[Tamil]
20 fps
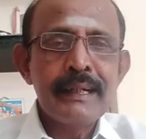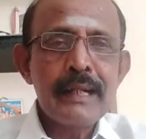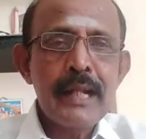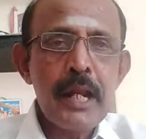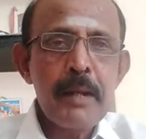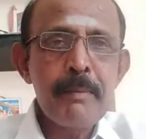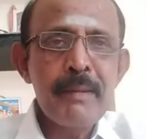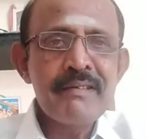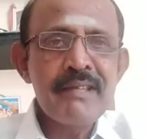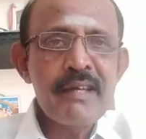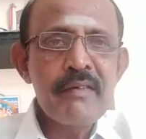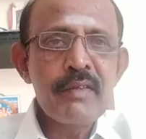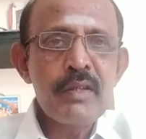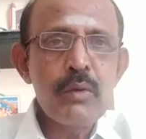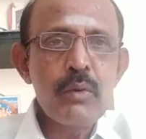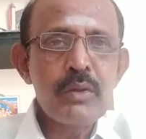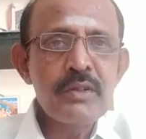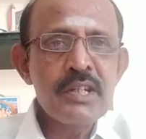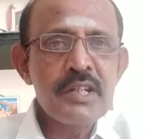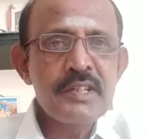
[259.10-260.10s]
நன்மை
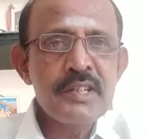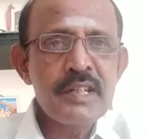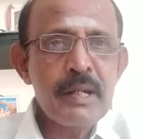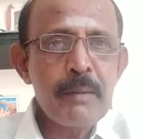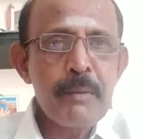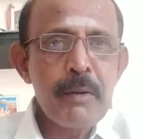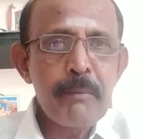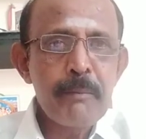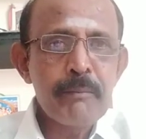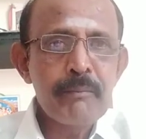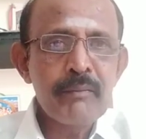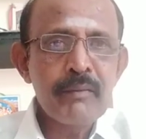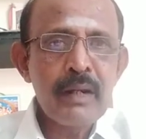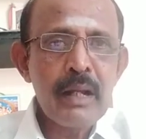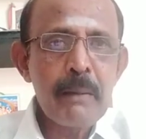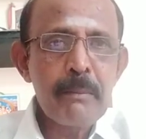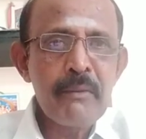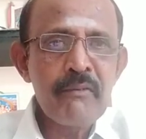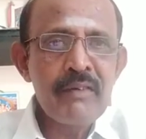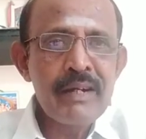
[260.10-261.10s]
செய்வது கொஞ்சம் சிரமம்
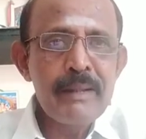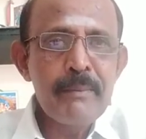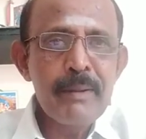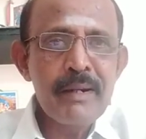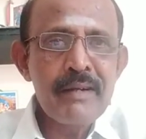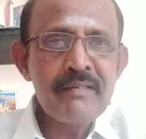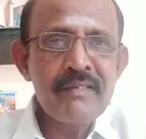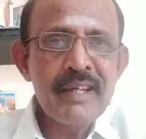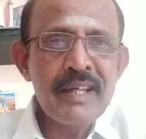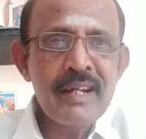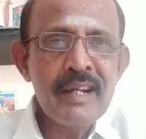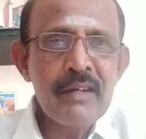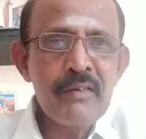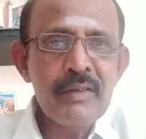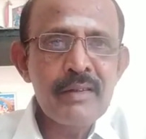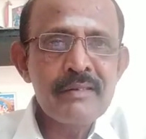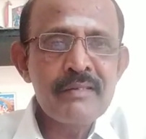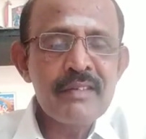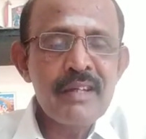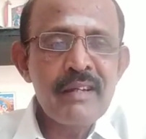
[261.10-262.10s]
நாம் வழிபாடு செய்கிற
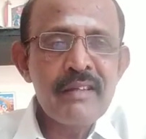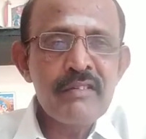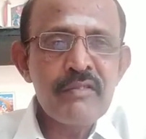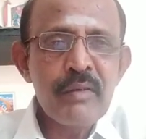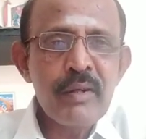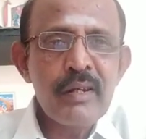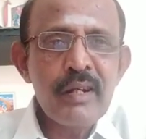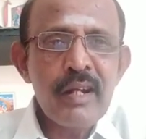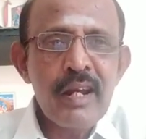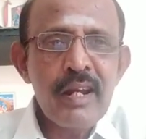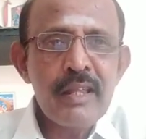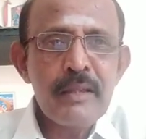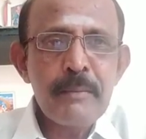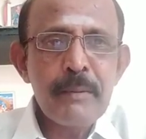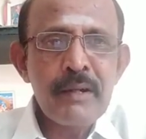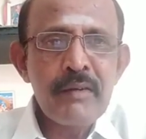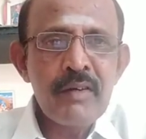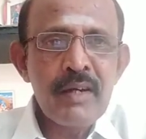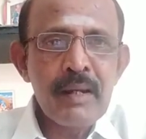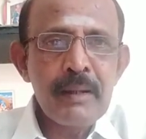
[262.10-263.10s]
அளவுக்கு அந்த சனீஸ்வரன் நல்லது
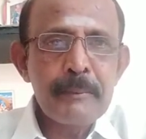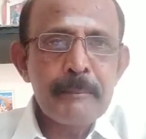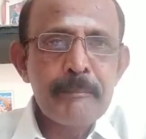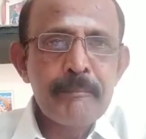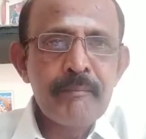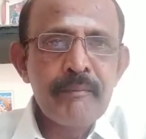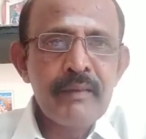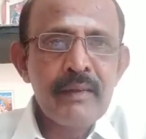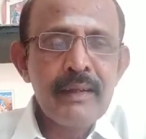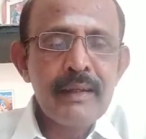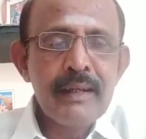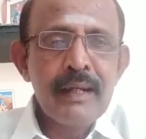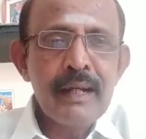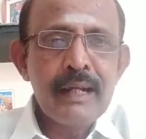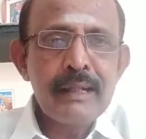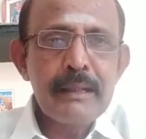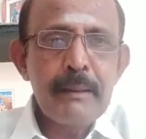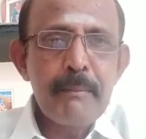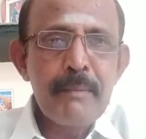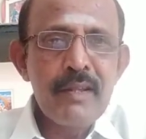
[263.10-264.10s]
பண்ணுவார்
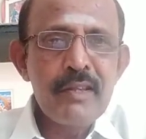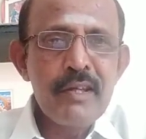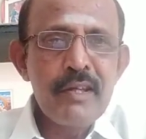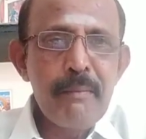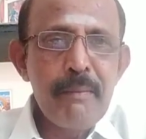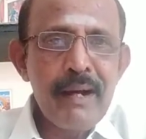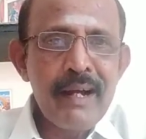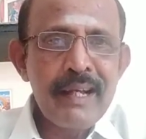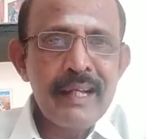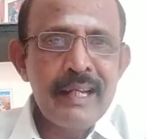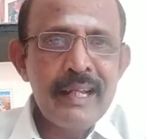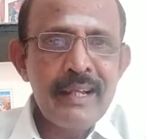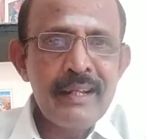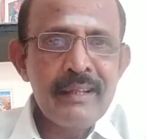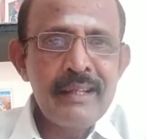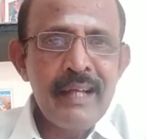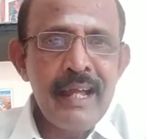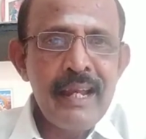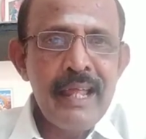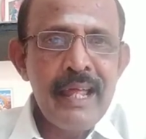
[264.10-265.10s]
அந்த மிருதிய பாகையில்
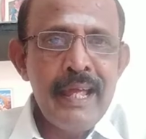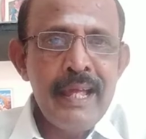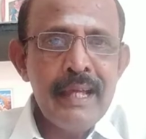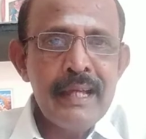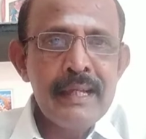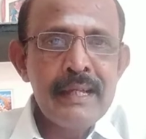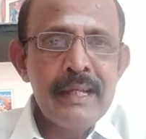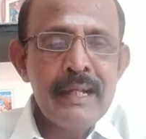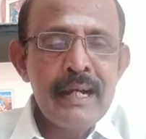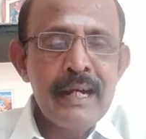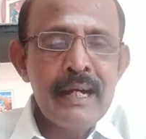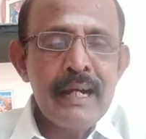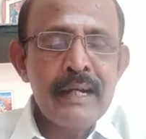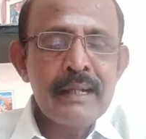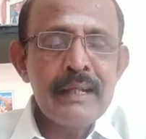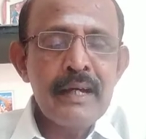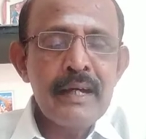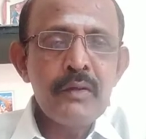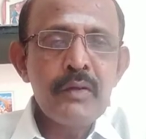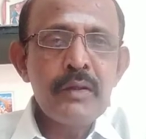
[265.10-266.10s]
இருந்தாலே
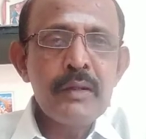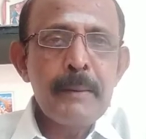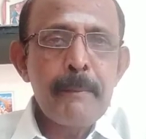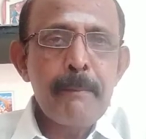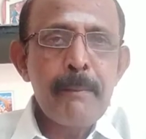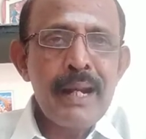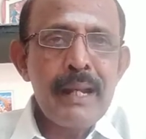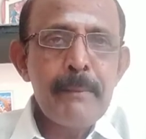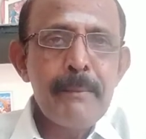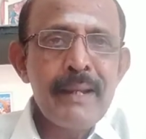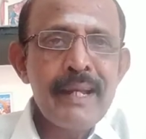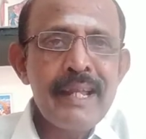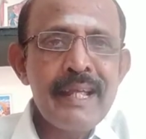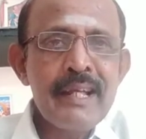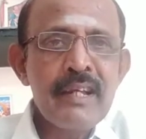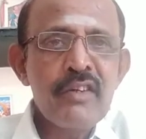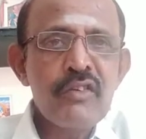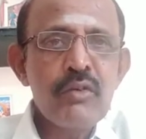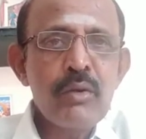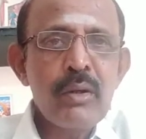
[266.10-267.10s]
அதாவது அந்த பலம் இல்லை
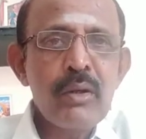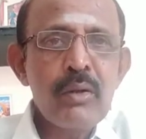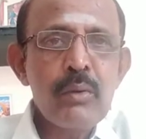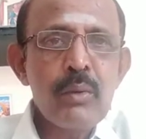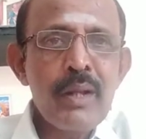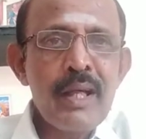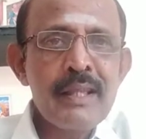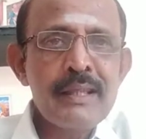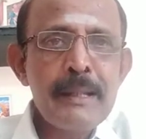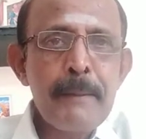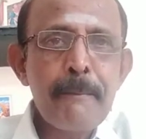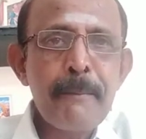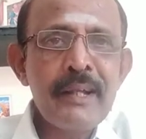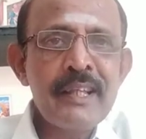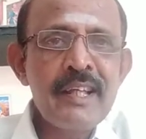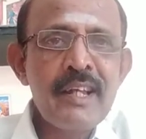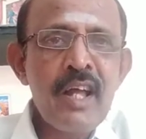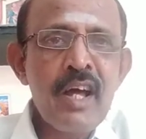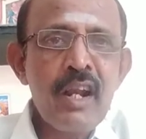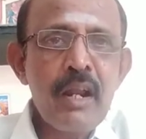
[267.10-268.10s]
என்று சொல்லக்கூடாது
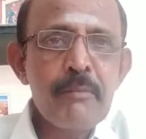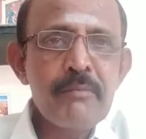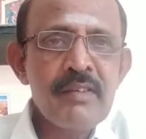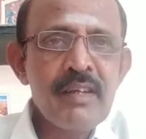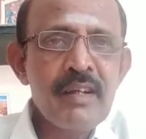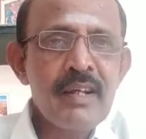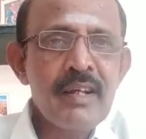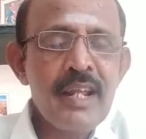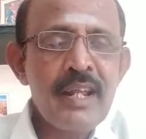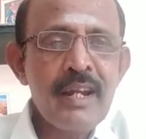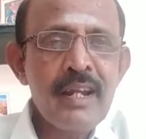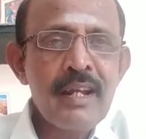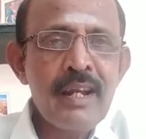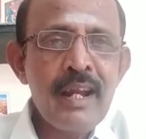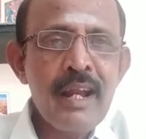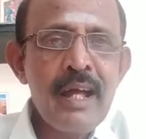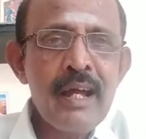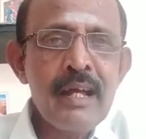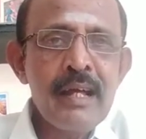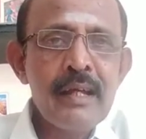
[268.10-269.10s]
பதினாறு அம்சங்கள்
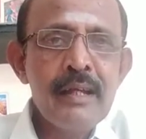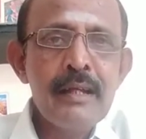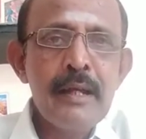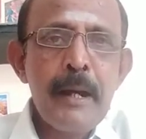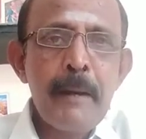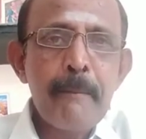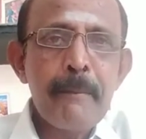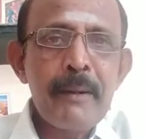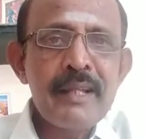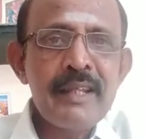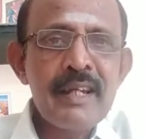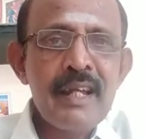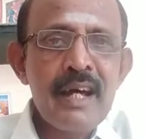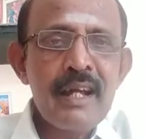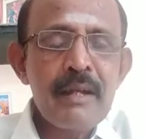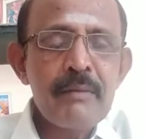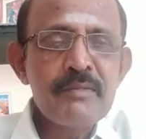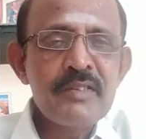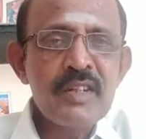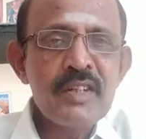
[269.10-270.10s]
இருக்கின்றன
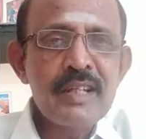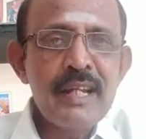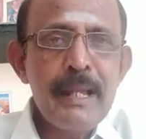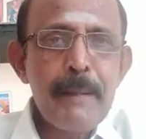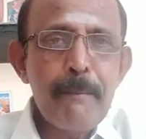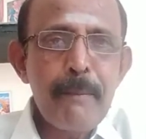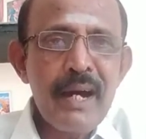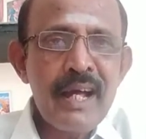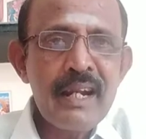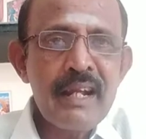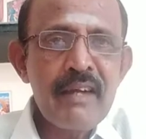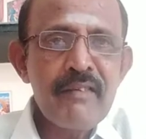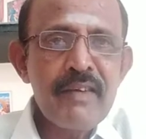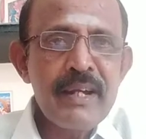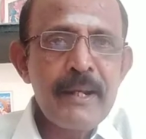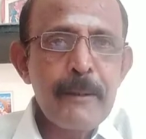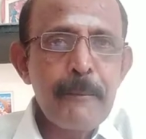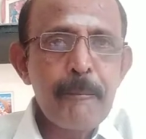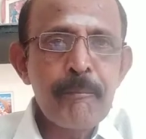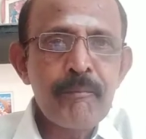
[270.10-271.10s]
பதினாறு அம்சத்திலே பார்க்க
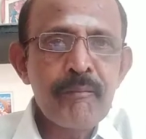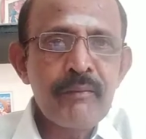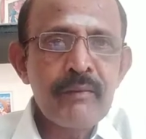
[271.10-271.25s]
வேண்டும்